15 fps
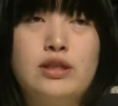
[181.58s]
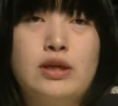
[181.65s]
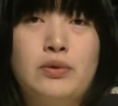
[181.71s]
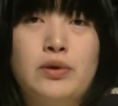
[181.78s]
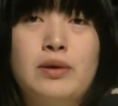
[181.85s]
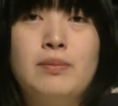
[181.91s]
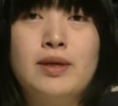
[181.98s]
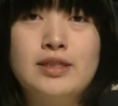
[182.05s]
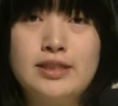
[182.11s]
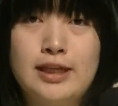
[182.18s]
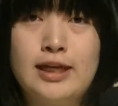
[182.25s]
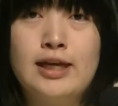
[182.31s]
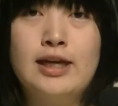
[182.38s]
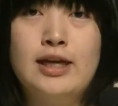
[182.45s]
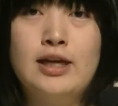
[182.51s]
ておりまし
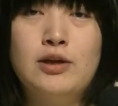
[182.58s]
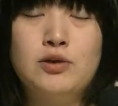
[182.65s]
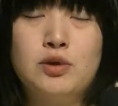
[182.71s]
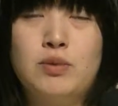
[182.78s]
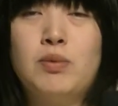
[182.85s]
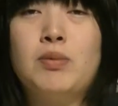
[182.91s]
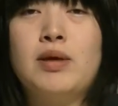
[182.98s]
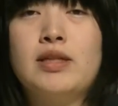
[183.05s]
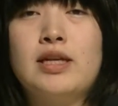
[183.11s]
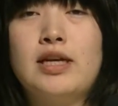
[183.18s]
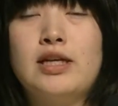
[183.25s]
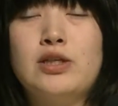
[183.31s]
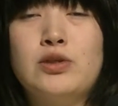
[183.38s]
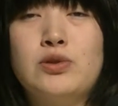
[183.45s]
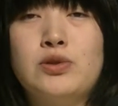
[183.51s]
て、それもま
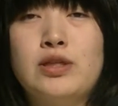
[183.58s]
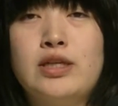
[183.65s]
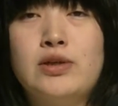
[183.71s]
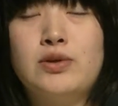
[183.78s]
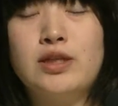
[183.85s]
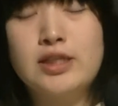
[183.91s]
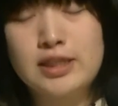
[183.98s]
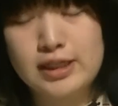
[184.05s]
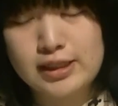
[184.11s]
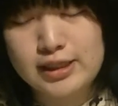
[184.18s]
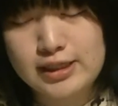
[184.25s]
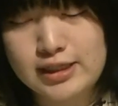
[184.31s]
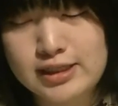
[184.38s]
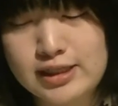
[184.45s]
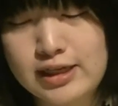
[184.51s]
た非常に嬉しかっ
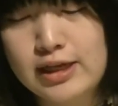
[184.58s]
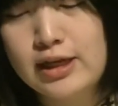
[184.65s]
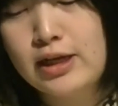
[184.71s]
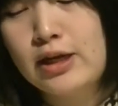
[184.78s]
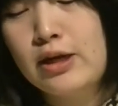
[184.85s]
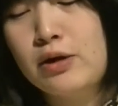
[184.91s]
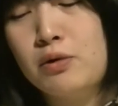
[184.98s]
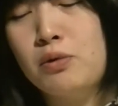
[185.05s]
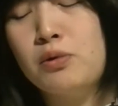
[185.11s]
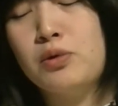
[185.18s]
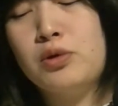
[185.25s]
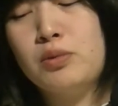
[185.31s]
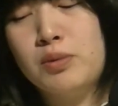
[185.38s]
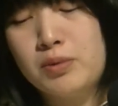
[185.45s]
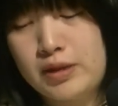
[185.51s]
たです。今
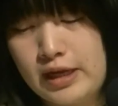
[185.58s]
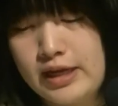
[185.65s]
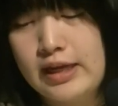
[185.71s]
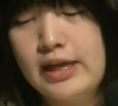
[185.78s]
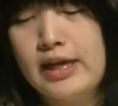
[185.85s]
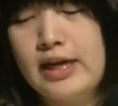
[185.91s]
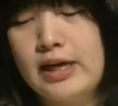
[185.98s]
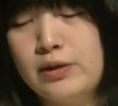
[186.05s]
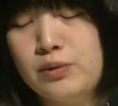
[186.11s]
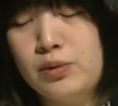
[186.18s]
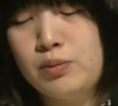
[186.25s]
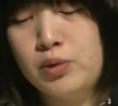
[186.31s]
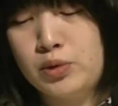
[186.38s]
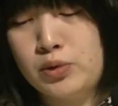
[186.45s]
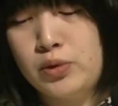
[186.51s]
後ともね
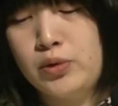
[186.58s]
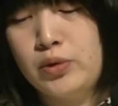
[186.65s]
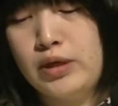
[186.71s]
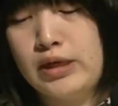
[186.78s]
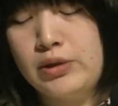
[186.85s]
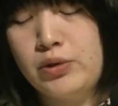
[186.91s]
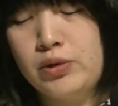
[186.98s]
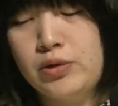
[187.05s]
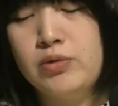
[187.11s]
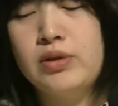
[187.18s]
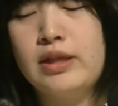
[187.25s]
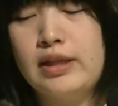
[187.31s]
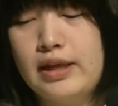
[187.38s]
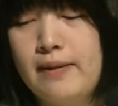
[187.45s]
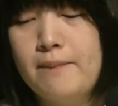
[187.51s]
もっといろ
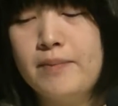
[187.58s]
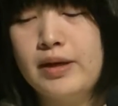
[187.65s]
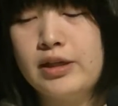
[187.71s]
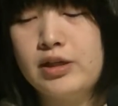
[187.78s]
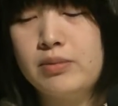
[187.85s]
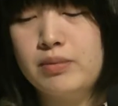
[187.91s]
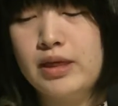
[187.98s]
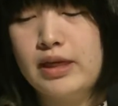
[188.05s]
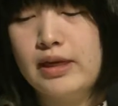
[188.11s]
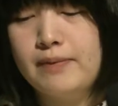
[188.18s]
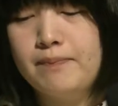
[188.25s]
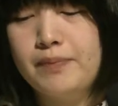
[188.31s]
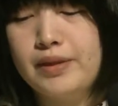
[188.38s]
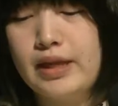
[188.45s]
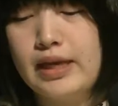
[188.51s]
んなね番組
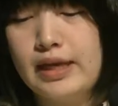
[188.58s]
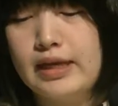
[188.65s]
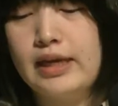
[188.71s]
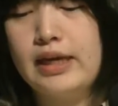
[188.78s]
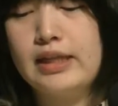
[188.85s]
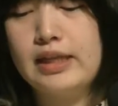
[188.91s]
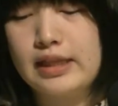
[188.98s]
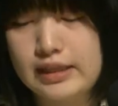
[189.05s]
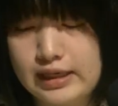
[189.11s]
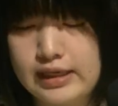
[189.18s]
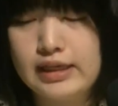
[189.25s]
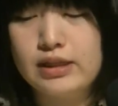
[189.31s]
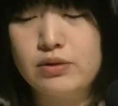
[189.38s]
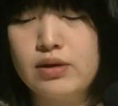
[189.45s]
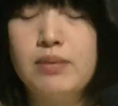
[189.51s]
映画だった
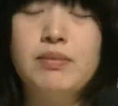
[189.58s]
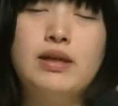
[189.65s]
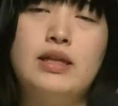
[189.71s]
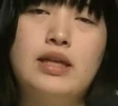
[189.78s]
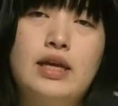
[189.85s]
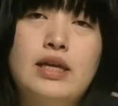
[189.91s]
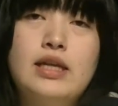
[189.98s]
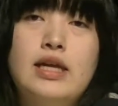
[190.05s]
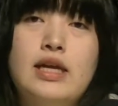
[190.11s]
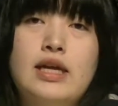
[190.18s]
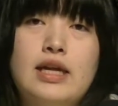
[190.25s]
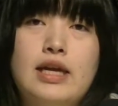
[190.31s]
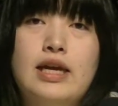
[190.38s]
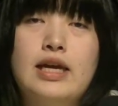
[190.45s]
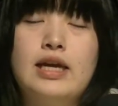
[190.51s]
りドラマにね、
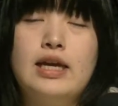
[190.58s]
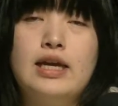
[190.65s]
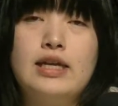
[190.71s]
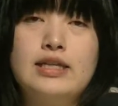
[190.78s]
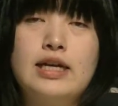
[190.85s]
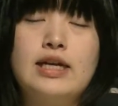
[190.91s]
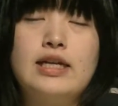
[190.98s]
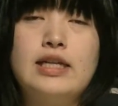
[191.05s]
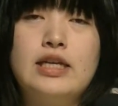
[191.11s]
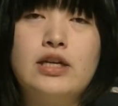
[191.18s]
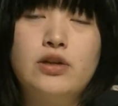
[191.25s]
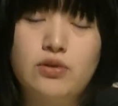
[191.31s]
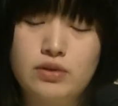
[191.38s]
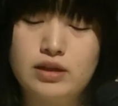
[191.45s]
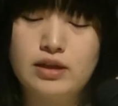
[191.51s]
参加で
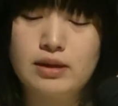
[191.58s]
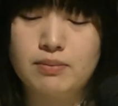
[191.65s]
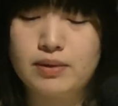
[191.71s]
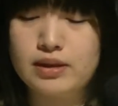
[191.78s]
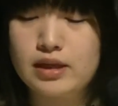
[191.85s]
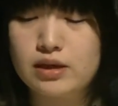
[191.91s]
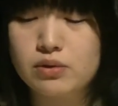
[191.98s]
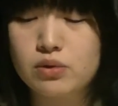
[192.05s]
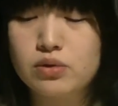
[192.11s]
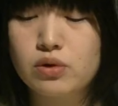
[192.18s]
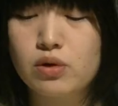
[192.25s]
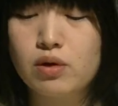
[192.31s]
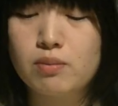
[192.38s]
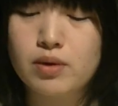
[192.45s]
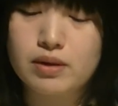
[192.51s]
きるように頑張っていこう
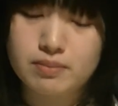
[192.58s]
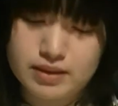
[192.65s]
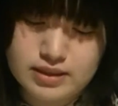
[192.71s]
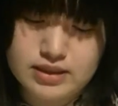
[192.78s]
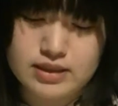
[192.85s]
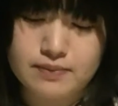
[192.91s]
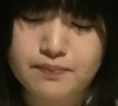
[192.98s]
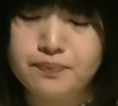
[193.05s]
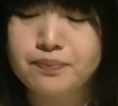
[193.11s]
と思います。